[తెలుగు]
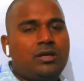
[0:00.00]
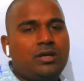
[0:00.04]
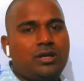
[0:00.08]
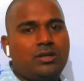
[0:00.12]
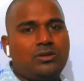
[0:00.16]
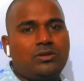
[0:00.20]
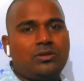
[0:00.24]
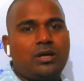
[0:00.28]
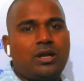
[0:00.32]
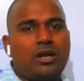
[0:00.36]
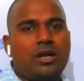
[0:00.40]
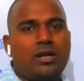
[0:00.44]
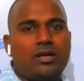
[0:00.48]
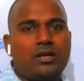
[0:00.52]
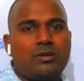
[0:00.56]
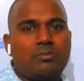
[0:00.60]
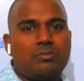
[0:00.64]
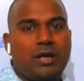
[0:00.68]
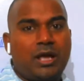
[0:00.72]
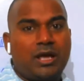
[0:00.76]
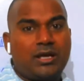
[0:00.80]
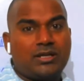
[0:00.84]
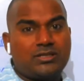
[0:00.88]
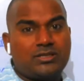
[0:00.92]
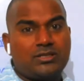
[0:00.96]
ఎందుకనంటే
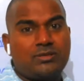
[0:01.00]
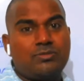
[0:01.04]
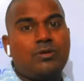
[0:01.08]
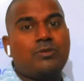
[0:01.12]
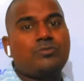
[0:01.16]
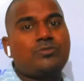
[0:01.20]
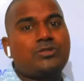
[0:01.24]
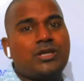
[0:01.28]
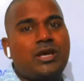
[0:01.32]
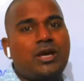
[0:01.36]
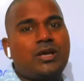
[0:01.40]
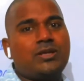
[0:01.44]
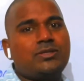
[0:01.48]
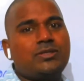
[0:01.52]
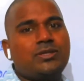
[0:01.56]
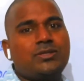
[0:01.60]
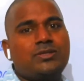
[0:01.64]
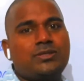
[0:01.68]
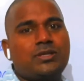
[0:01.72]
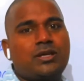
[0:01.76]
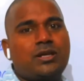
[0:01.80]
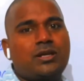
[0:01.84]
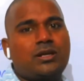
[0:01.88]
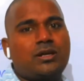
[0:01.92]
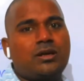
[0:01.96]
మ్యాక్సిమం ఛాయిస్
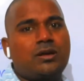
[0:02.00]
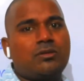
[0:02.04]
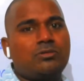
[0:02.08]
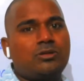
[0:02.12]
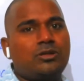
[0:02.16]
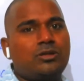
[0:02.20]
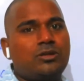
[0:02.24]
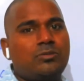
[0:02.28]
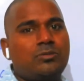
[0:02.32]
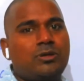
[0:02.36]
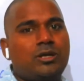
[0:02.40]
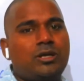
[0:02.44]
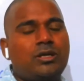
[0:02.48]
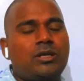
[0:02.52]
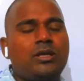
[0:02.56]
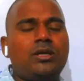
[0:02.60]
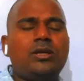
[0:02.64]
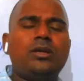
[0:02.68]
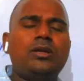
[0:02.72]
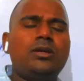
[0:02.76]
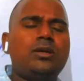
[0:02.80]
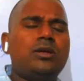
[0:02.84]
ఇచ్చారు కాబట్టి మనకి